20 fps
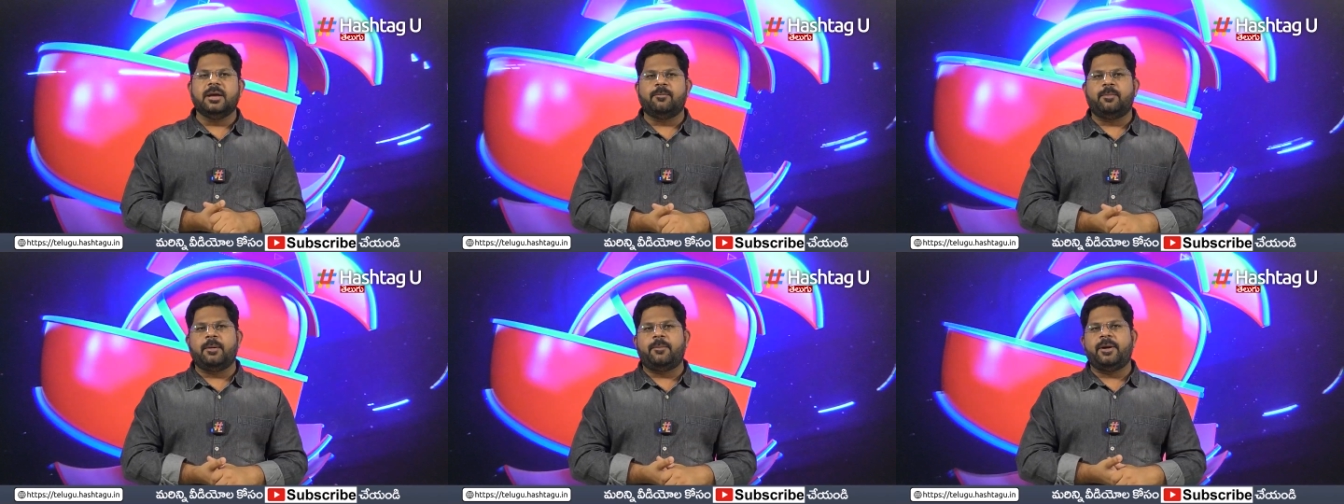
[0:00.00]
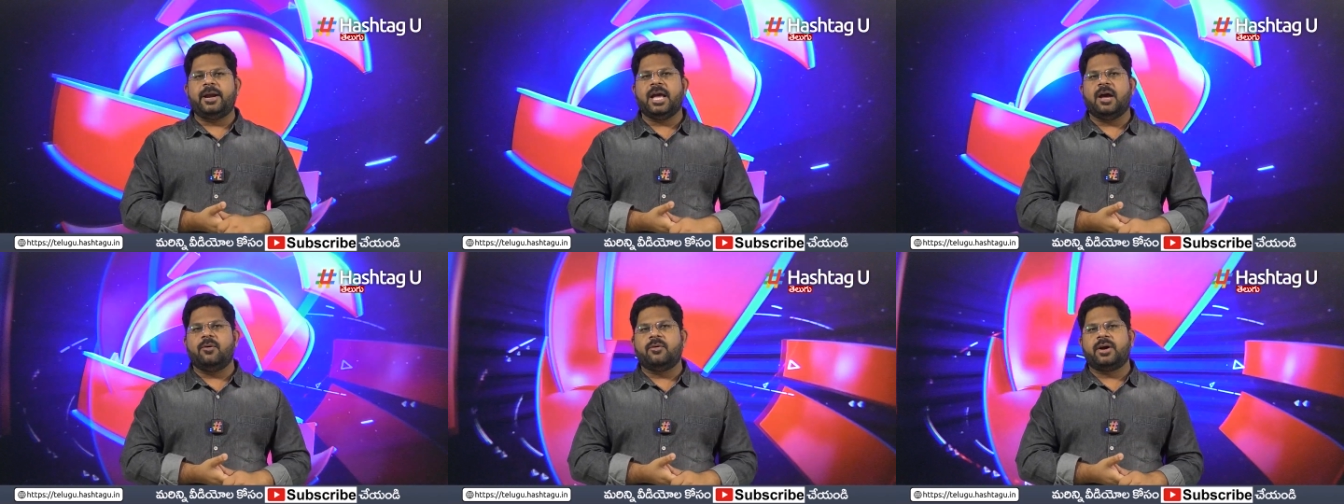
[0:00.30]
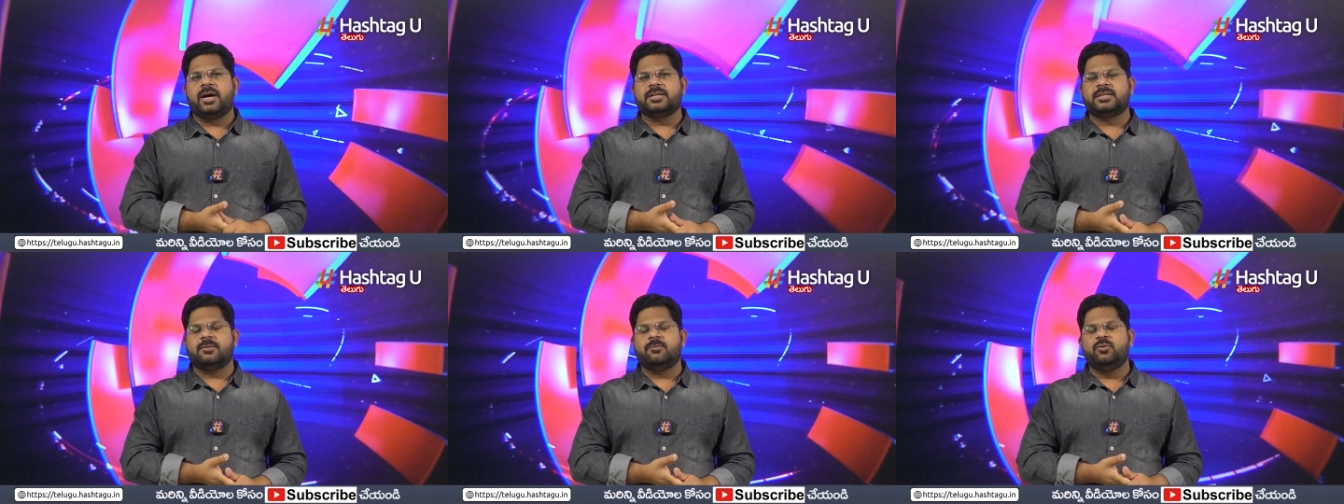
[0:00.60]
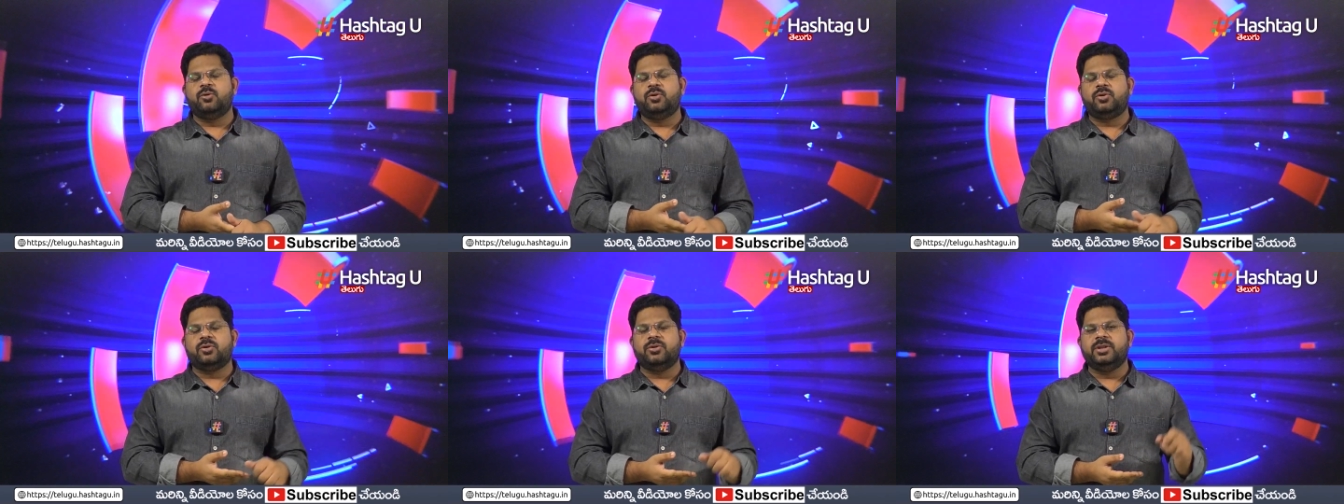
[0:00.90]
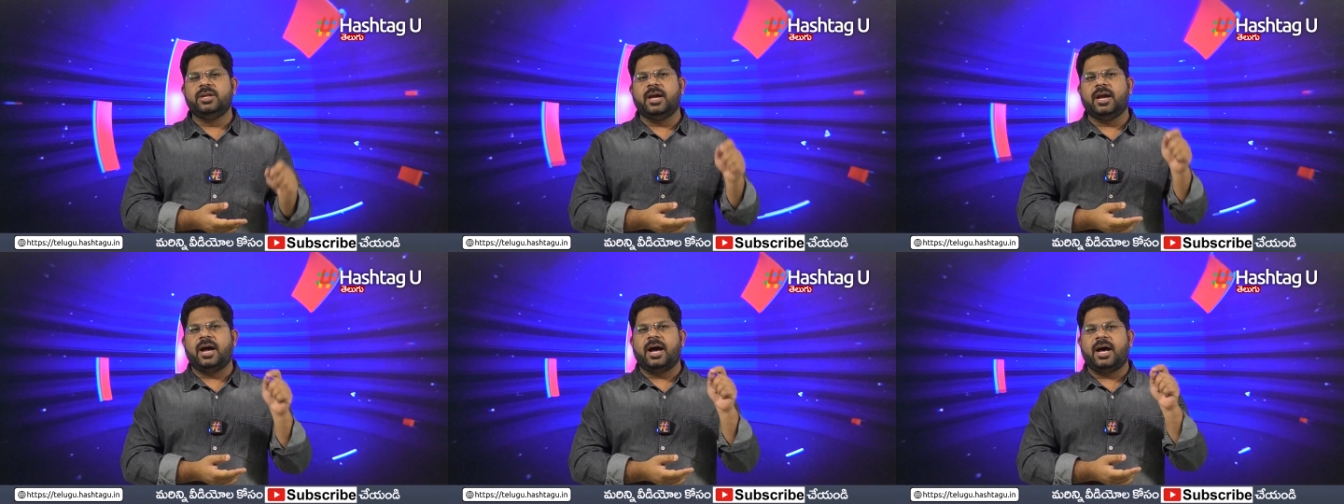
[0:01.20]
దెబ్బపడే అవకాశం
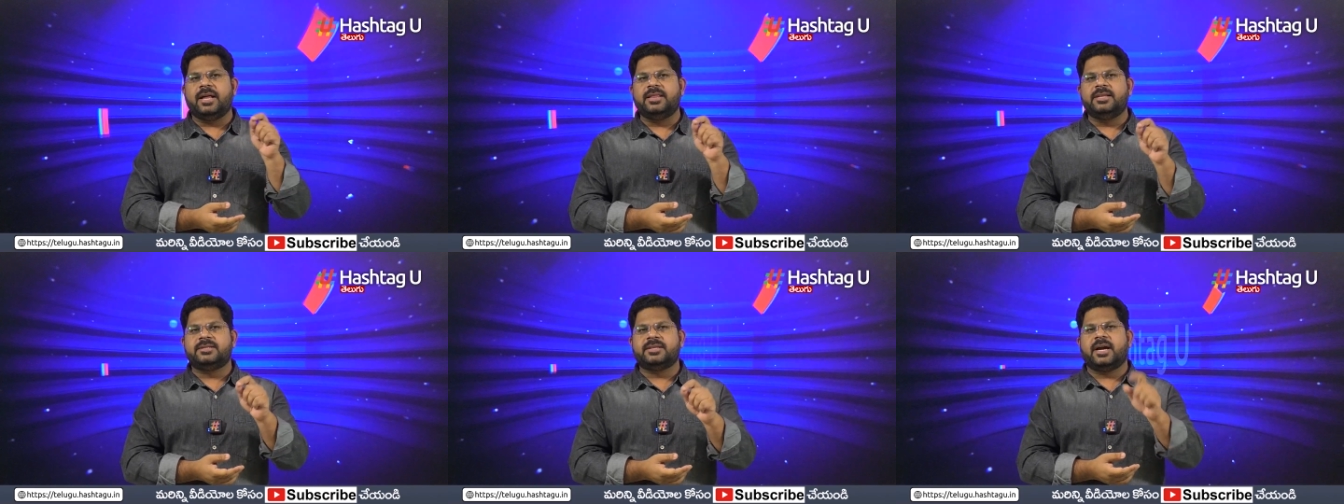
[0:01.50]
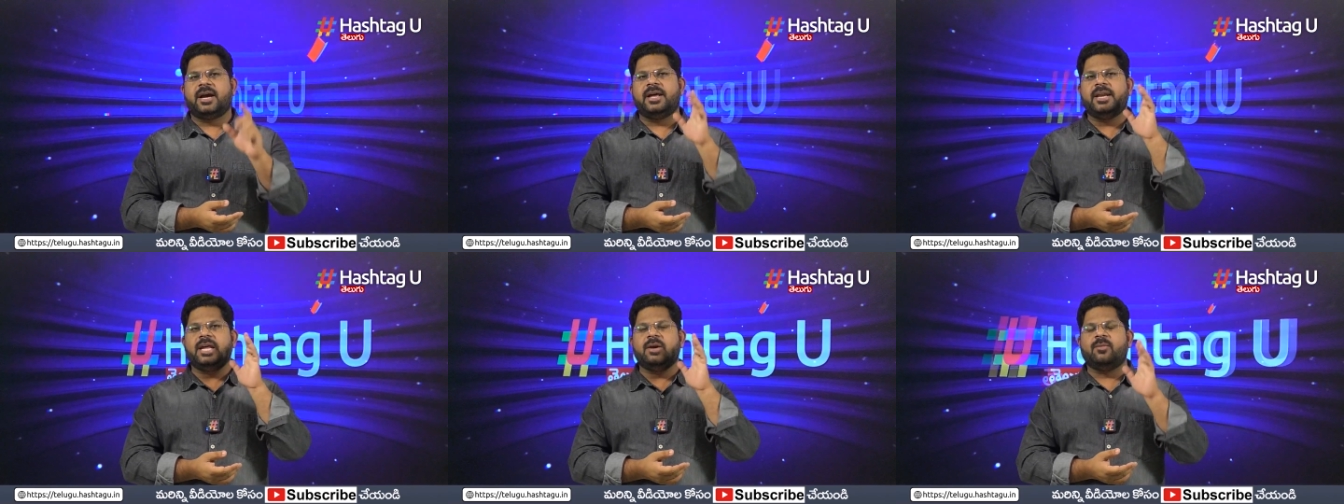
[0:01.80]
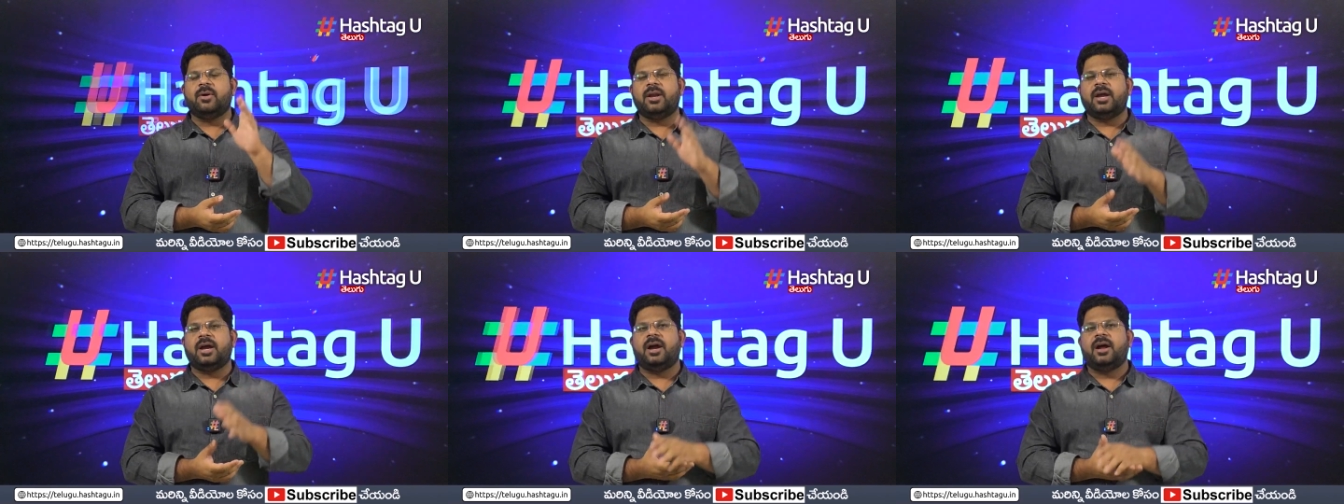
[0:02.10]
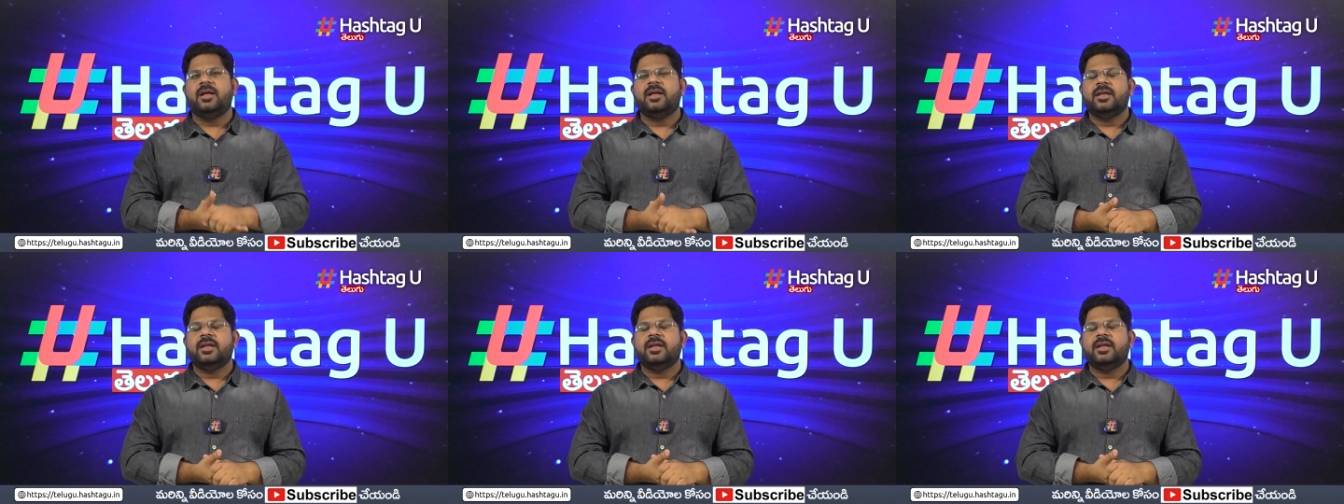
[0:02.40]
ఉంటుంది ఆ దిశగానే ఇవాళ